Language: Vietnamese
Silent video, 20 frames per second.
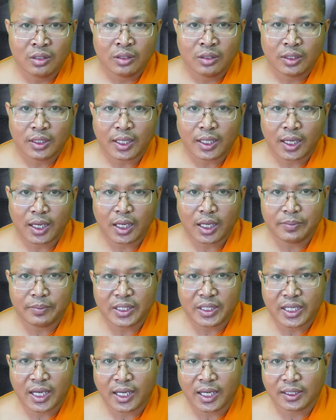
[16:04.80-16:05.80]
là hơi mà
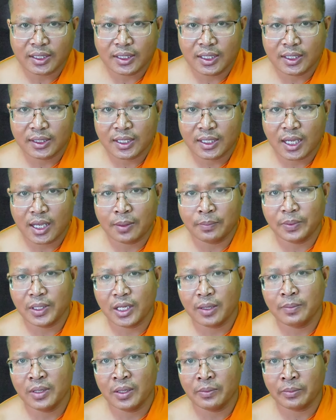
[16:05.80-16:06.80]
dạng tiết hà
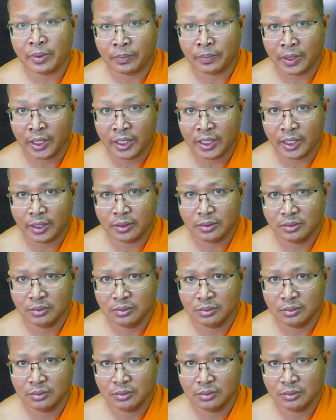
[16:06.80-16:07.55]
bởi miên bập hiện